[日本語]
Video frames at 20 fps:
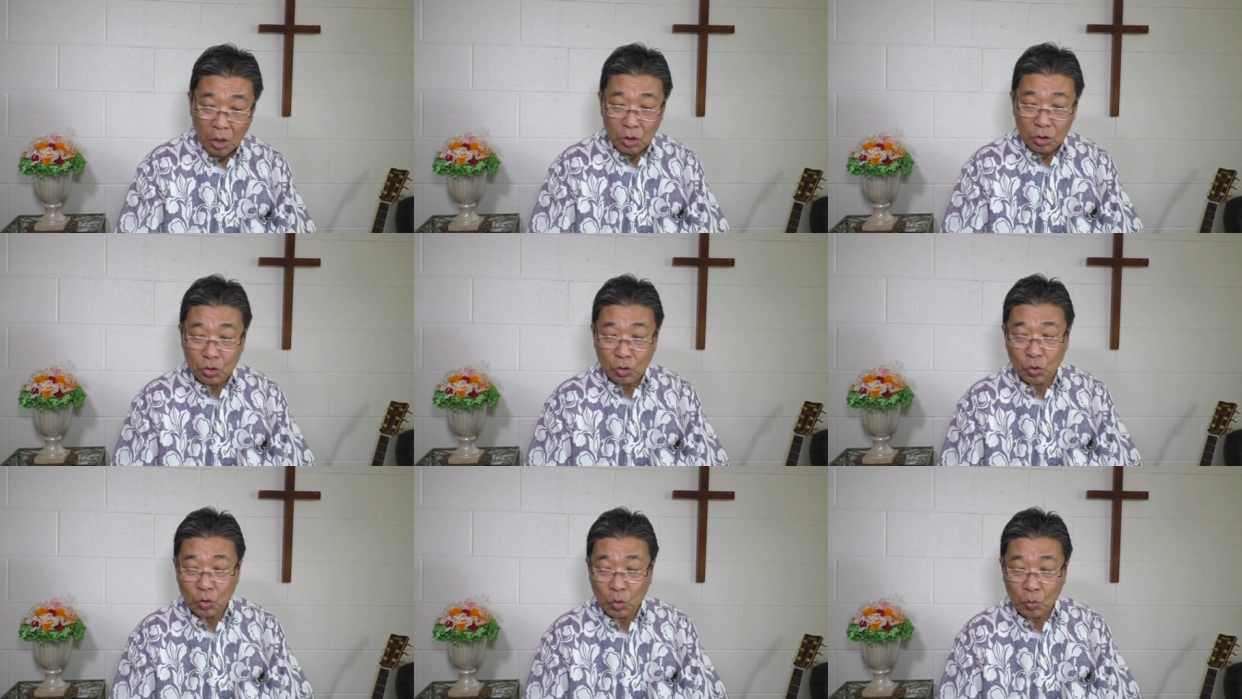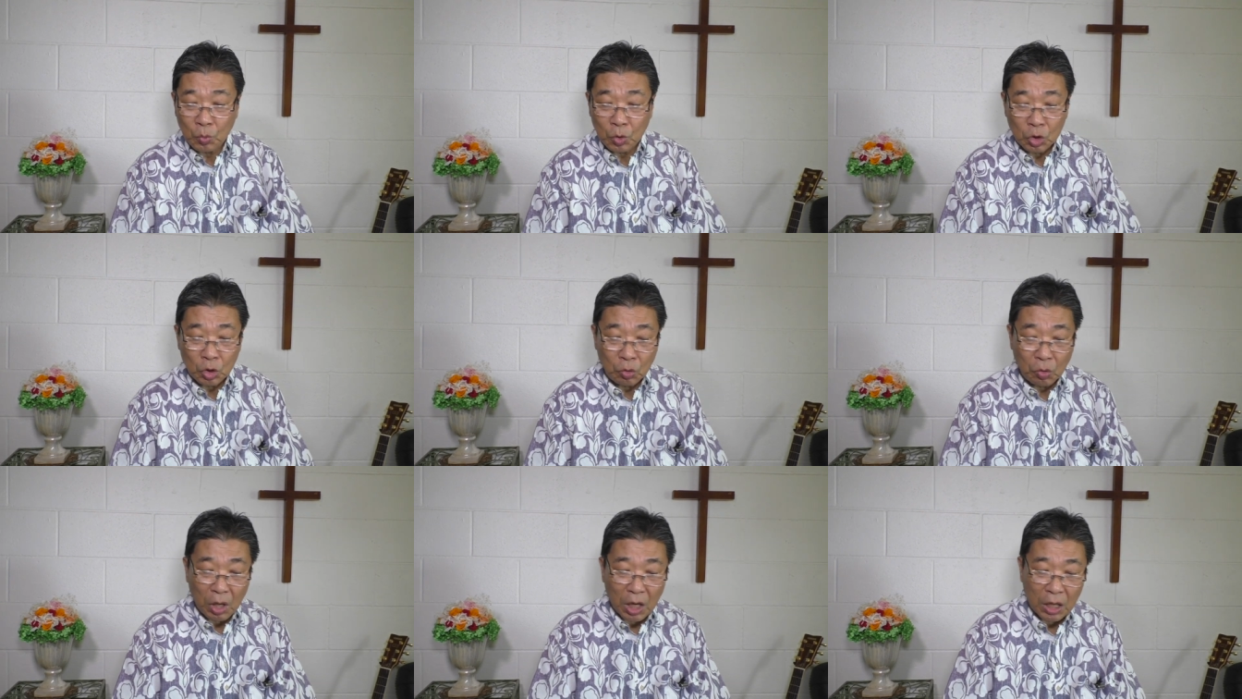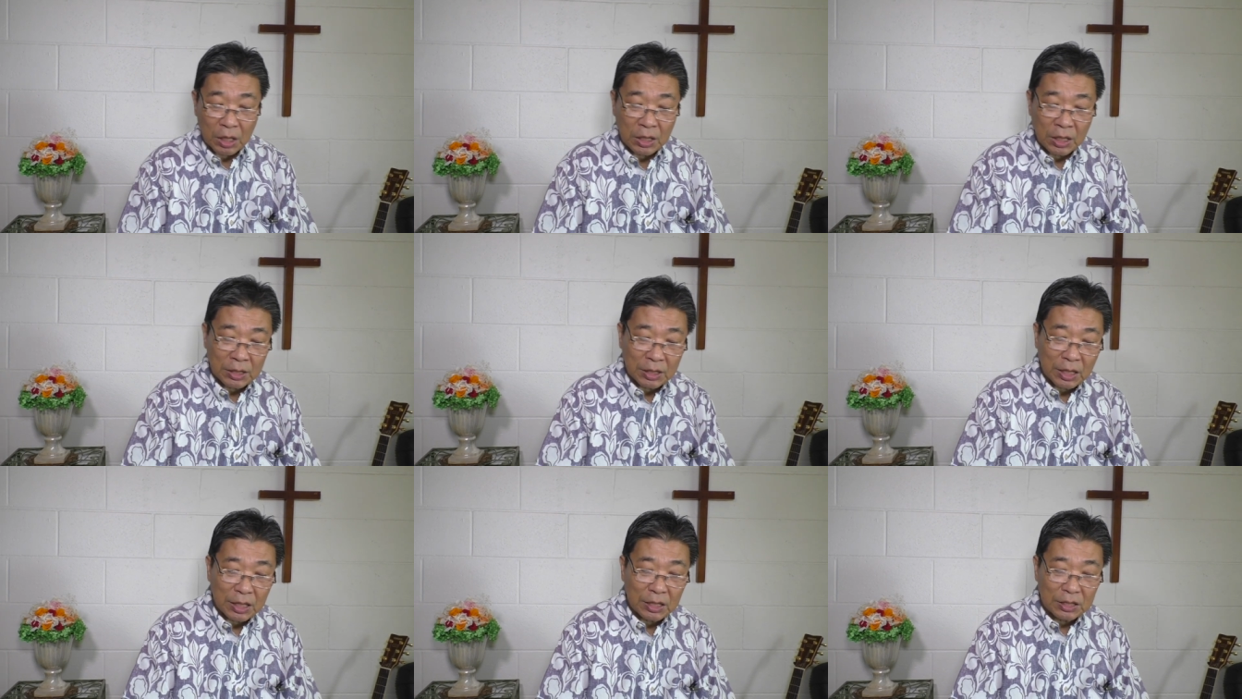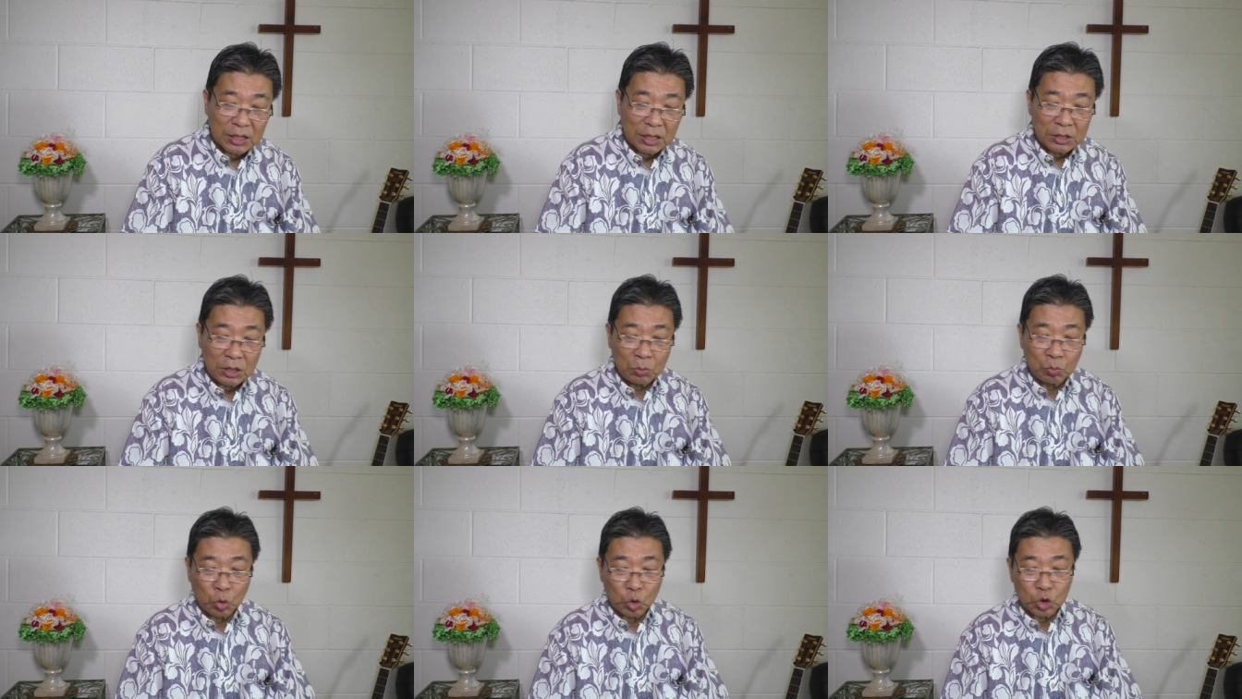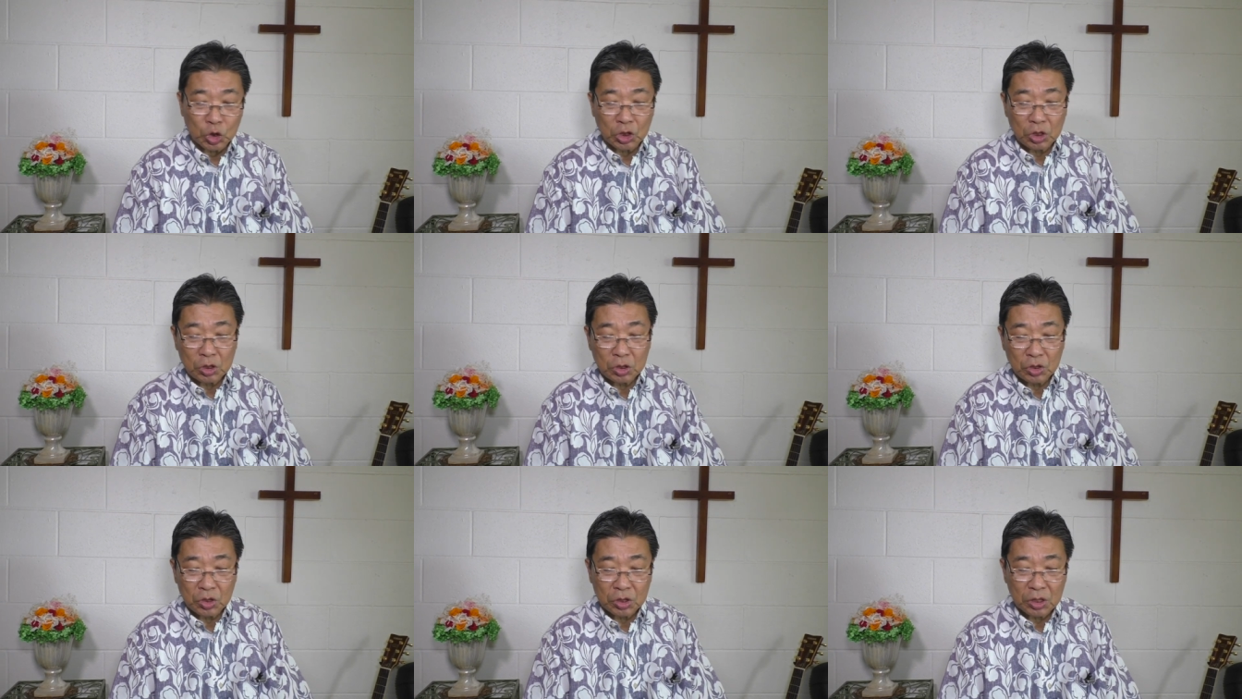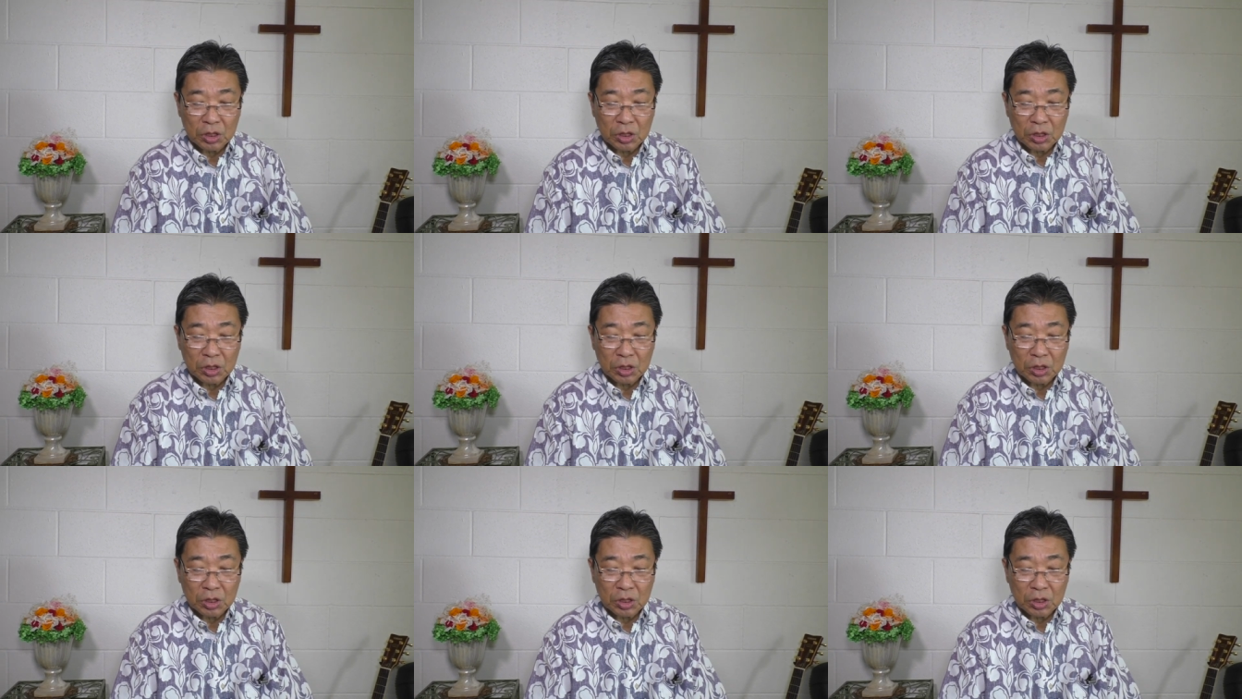その者はあなた方にも信じ